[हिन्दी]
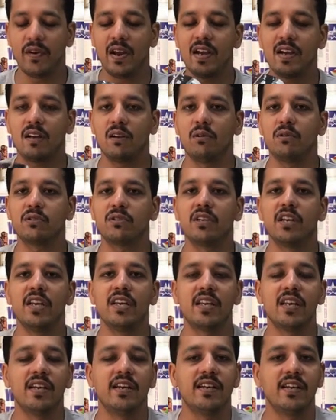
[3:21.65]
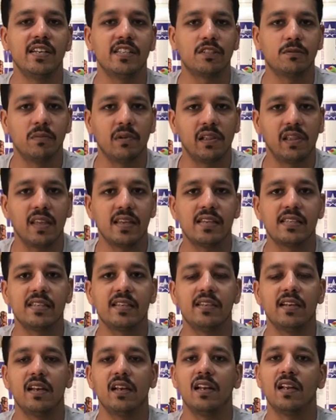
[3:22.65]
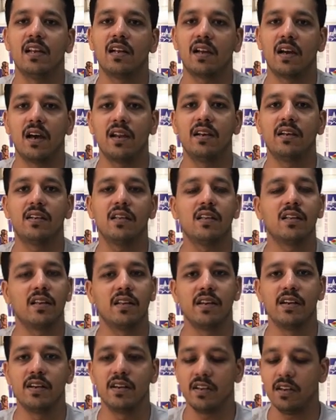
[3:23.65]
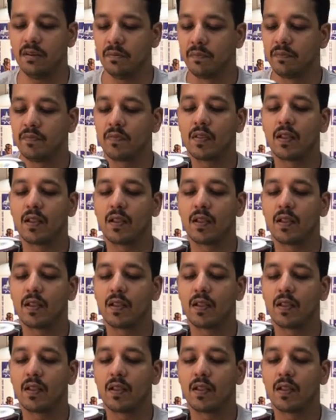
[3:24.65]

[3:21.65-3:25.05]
फैट लॉस के इंग्रेडिएंट्स मिलते हैं सी एल ए ग्रीन टी